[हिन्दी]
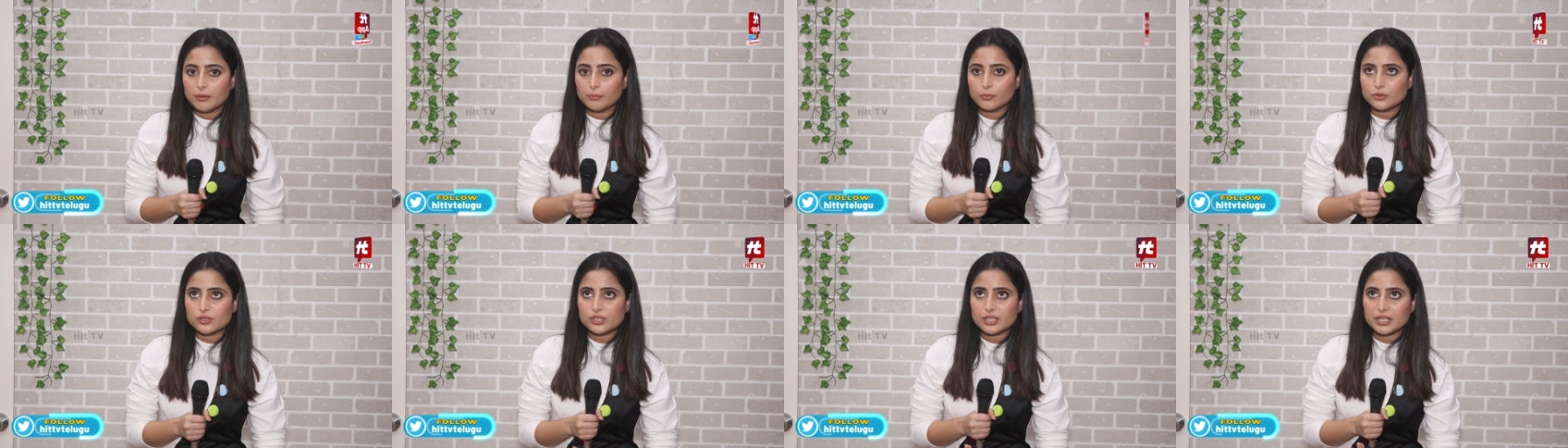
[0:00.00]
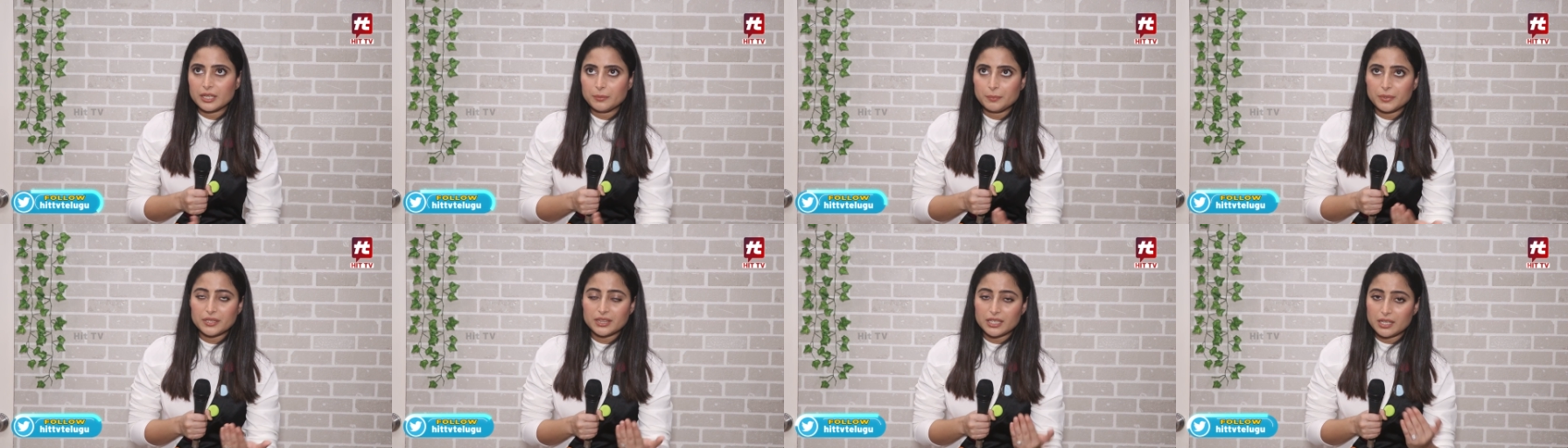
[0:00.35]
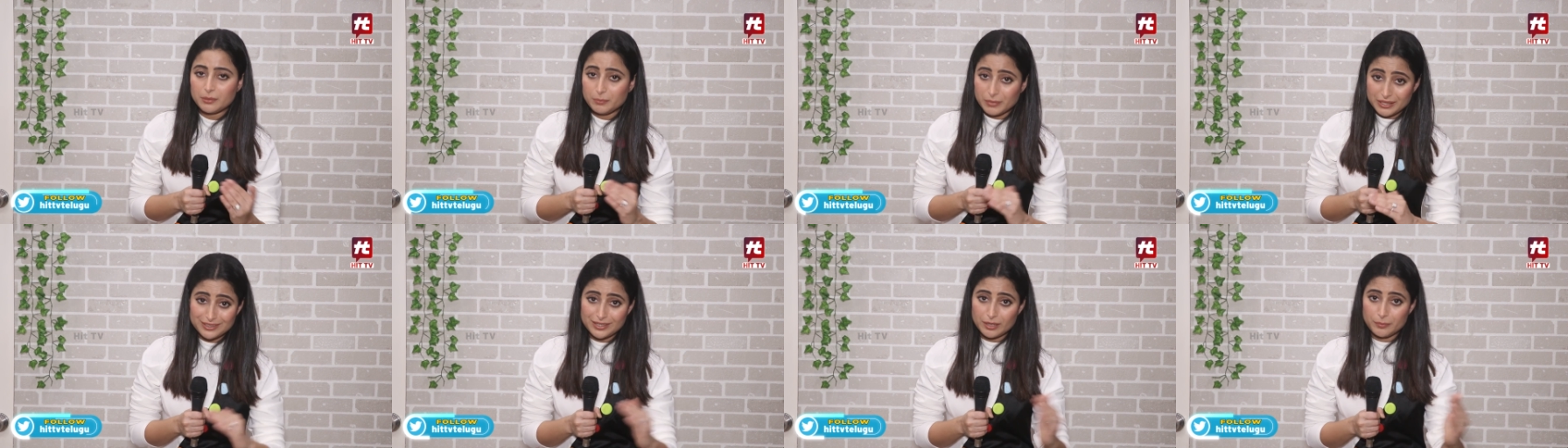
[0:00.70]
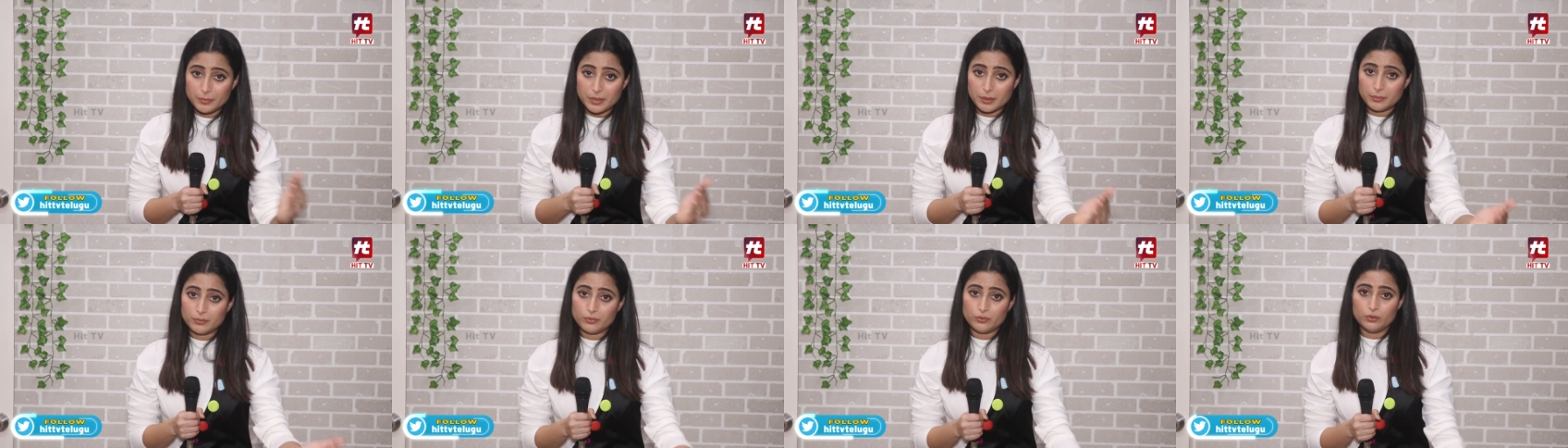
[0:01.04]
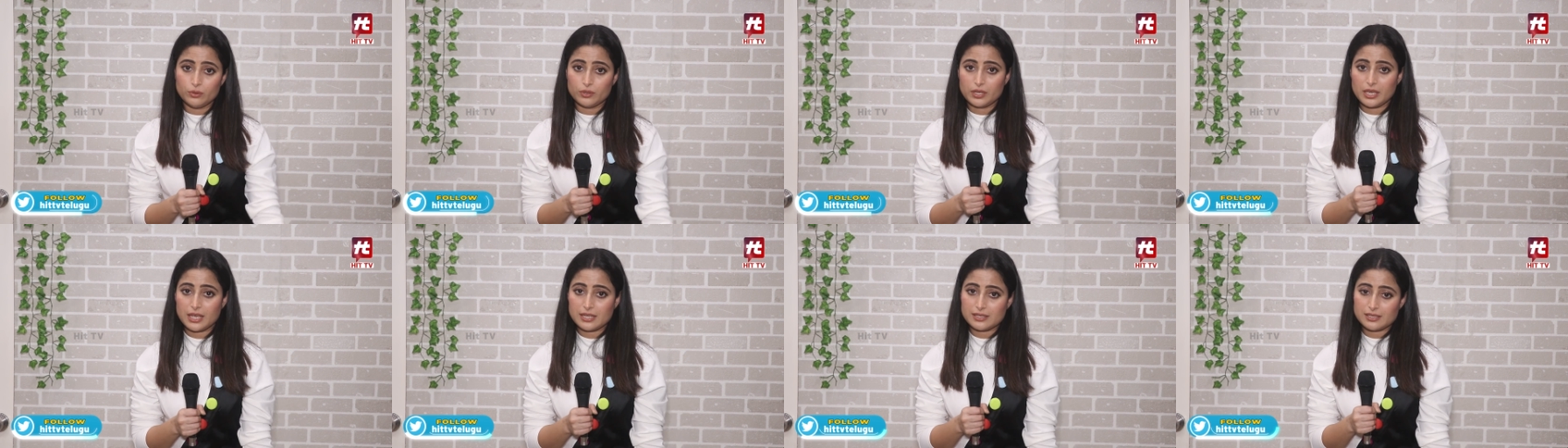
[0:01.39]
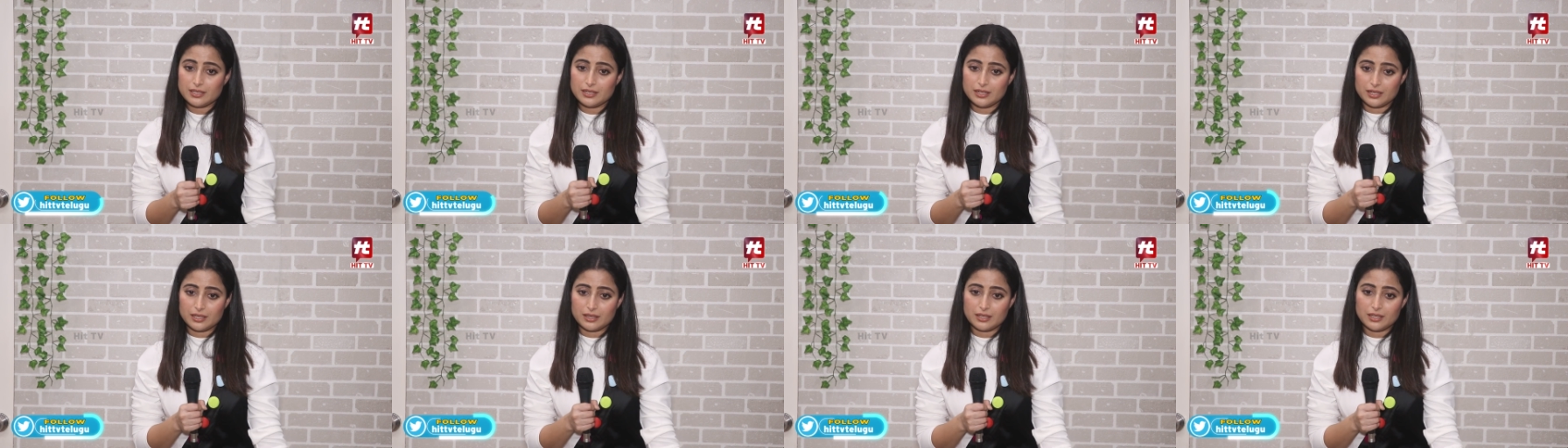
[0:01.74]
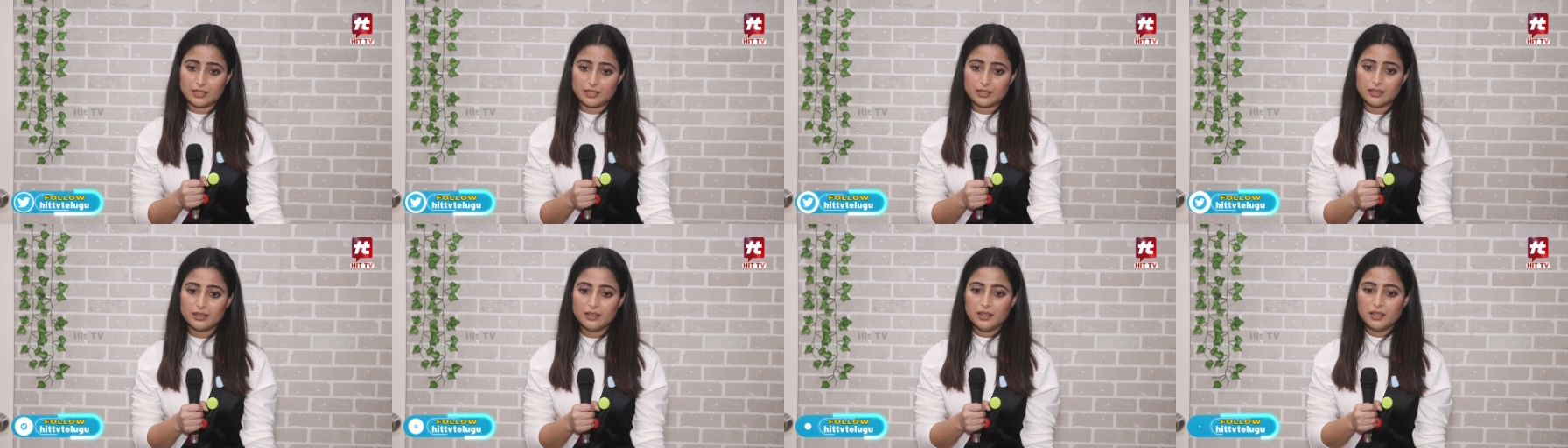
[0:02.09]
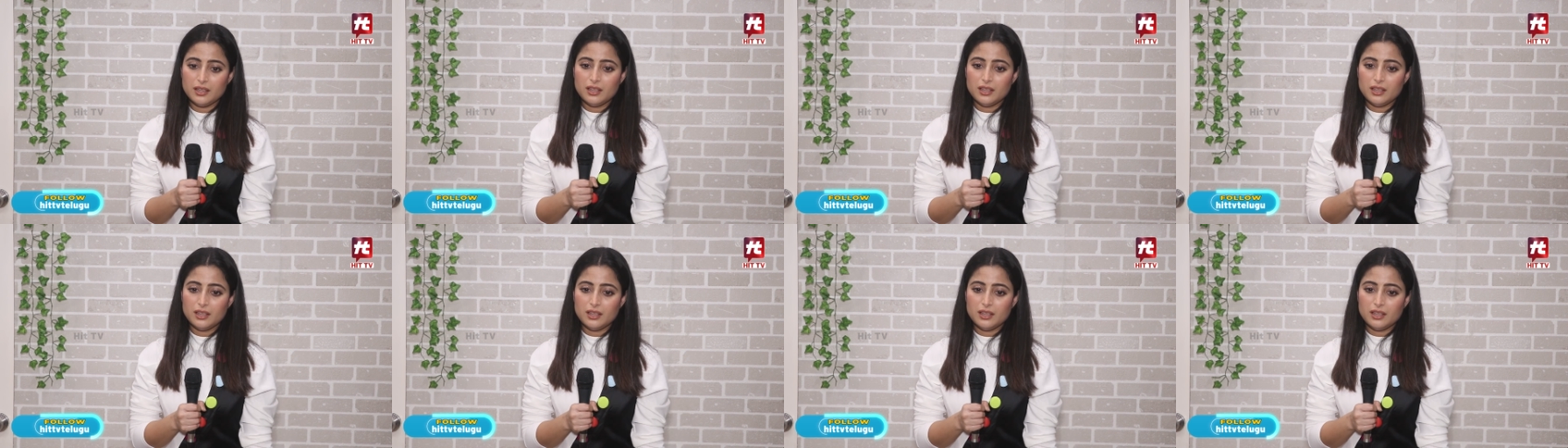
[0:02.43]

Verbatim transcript: मुझे नहीं पता बंद कमरे में वो लोग कैसे लड़ते हैं